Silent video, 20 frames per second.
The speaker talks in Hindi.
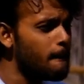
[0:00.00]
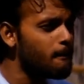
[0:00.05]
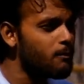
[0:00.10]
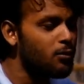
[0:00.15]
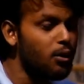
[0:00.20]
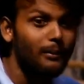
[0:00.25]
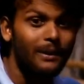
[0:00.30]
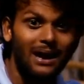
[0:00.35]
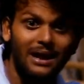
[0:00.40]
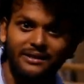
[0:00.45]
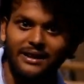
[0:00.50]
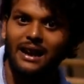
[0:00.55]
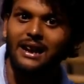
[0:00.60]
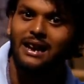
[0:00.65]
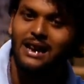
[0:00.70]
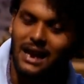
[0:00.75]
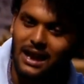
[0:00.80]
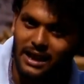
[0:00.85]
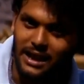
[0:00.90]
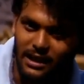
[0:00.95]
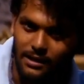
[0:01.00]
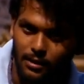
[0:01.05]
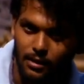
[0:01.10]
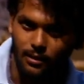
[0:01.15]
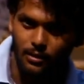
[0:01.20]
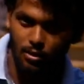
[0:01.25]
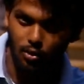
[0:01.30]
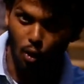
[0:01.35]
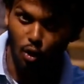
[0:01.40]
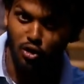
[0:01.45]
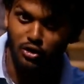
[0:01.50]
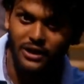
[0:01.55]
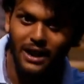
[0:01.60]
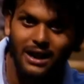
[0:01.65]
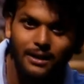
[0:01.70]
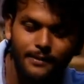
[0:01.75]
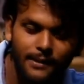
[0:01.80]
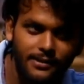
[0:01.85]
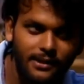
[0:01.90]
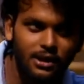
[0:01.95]
तो मेरा चैनल का कंटेंट
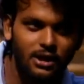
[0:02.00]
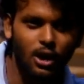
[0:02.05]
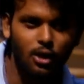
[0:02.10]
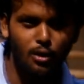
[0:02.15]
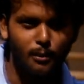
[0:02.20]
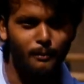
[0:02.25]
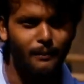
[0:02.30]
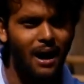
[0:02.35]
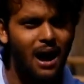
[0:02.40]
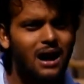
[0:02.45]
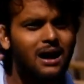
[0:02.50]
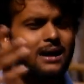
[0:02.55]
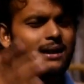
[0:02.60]
विजिट करो माँ